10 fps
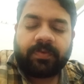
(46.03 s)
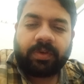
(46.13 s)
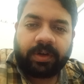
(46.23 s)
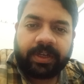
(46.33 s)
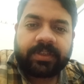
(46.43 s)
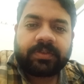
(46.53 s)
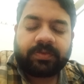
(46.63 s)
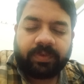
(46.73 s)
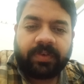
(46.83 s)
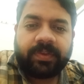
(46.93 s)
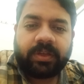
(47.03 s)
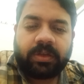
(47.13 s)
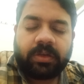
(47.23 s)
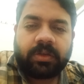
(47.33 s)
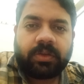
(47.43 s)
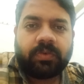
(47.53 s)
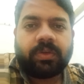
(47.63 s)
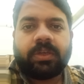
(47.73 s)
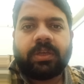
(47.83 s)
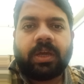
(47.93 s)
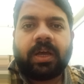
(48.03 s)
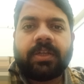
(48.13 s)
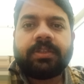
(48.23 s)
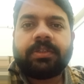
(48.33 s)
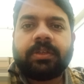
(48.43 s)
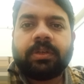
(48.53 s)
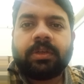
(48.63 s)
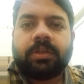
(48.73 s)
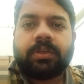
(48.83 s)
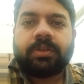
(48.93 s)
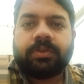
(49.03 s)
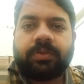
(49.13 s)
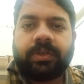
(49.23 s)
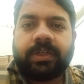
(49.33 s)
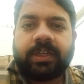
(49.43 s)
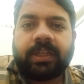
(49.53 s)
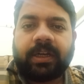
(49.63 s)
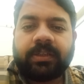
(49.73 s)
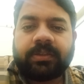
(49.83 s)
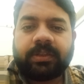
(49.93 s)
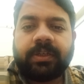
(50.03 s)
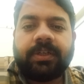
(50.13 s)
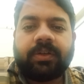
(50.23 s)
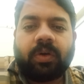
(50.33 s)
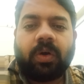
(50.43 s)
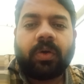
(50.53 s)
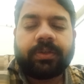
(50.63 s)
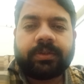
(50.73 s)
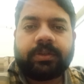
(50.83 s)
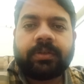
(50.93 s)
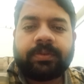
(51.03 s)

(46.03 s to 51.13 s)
फॉर नेक्स्ट वन वीक क्योंकि आज जो डेट है दैट इज़ एट अगस्त